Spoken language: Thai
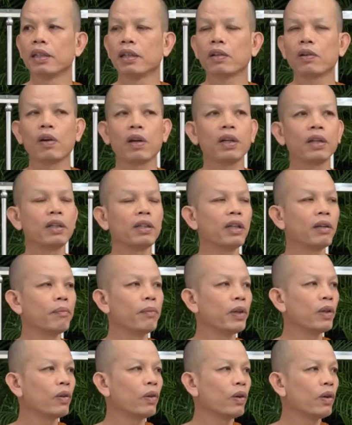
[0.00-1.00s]
แต่ก่อนคือ
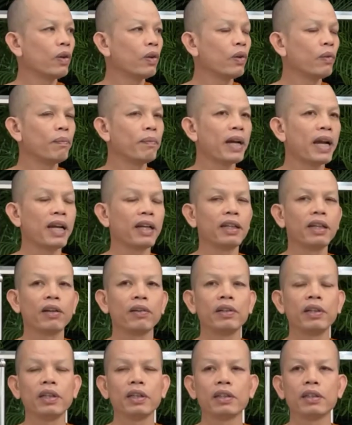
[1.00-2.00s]
ยังเป็นคนโลภมาก
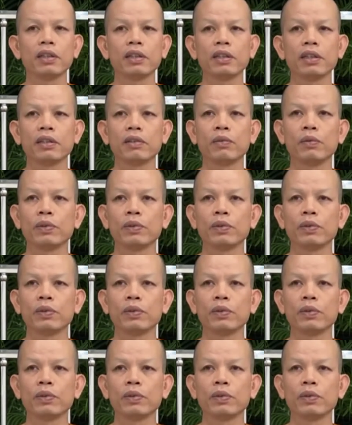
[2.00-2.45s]
เดี๋ยวนี้คือ